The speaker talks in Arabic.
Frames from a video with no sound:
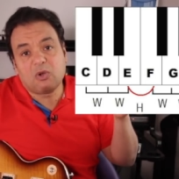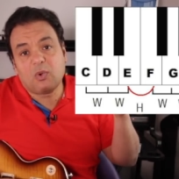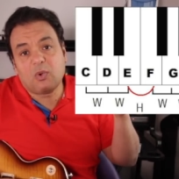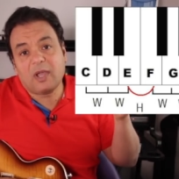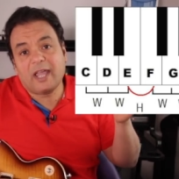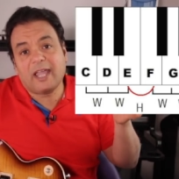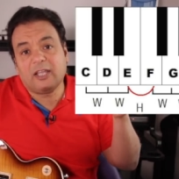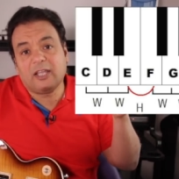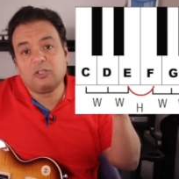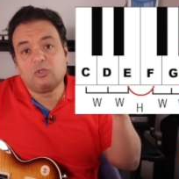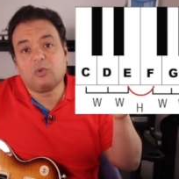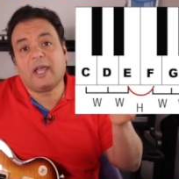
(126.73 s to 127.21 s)

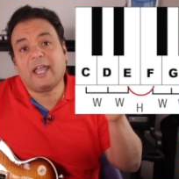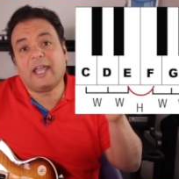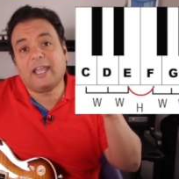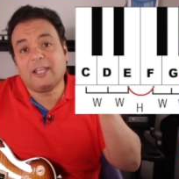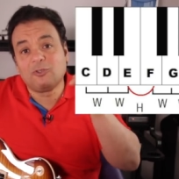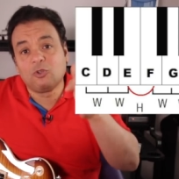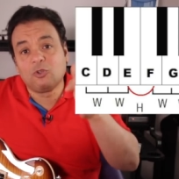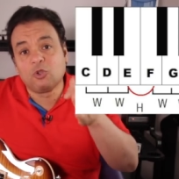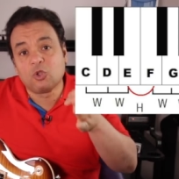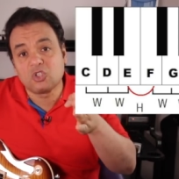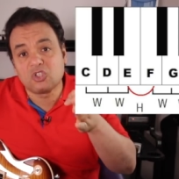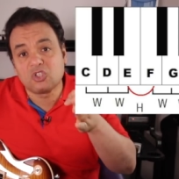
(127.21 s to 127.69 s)
واحد
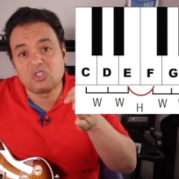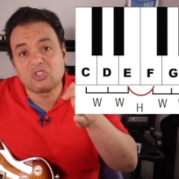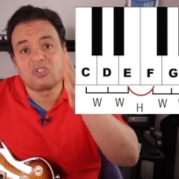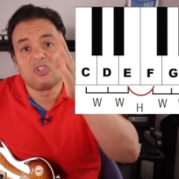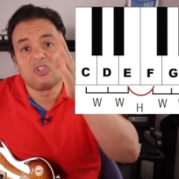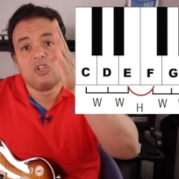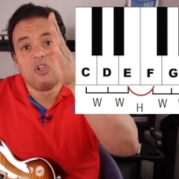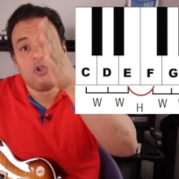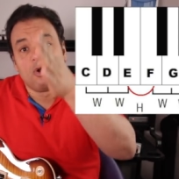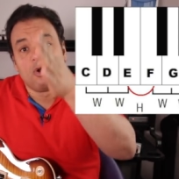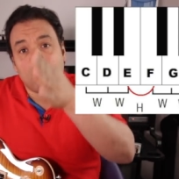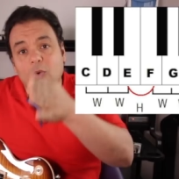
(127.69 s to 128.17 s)
واحد
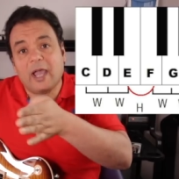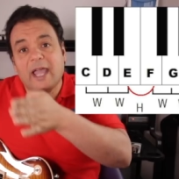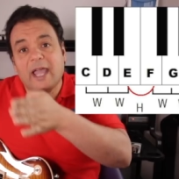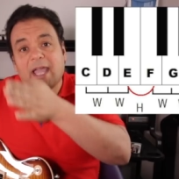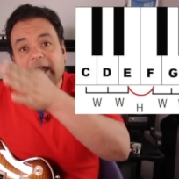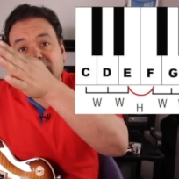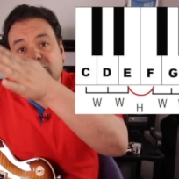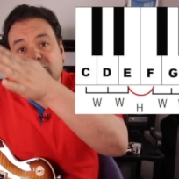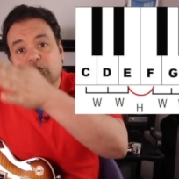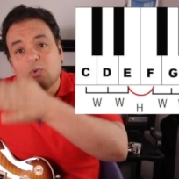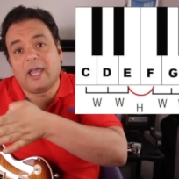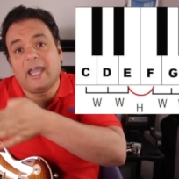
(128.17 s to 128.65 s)
نص
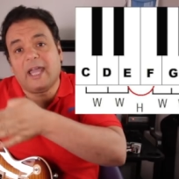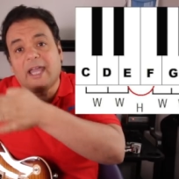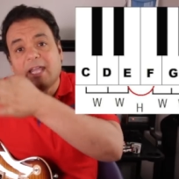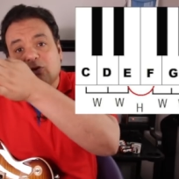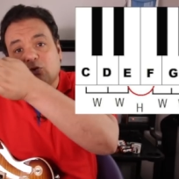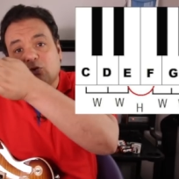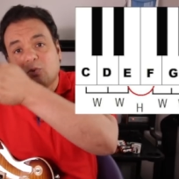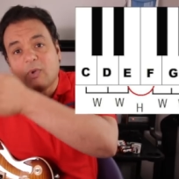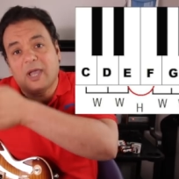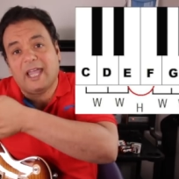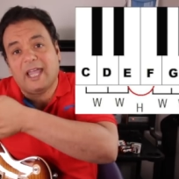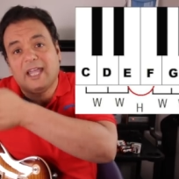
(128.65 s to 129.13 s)
واحد
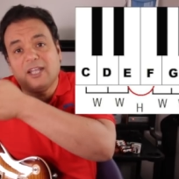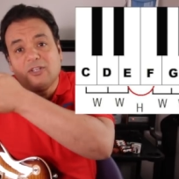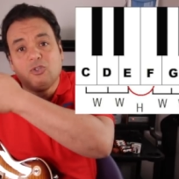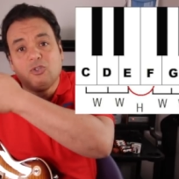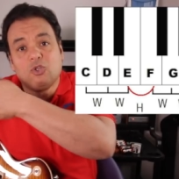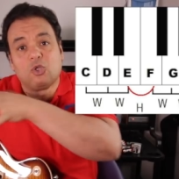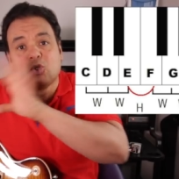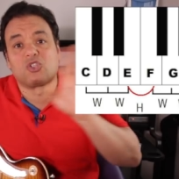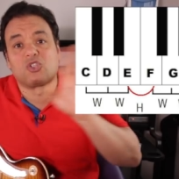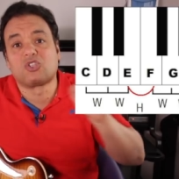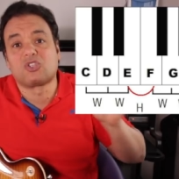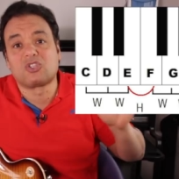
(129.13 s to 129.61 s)
واحد واحد
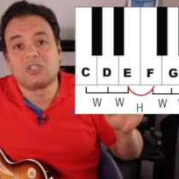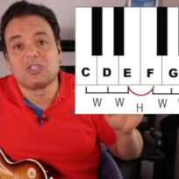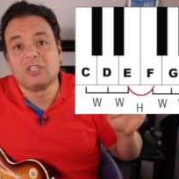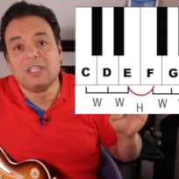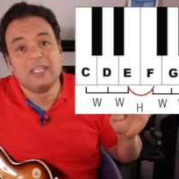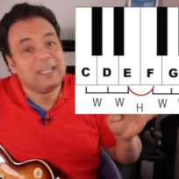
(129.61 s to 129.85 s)
نص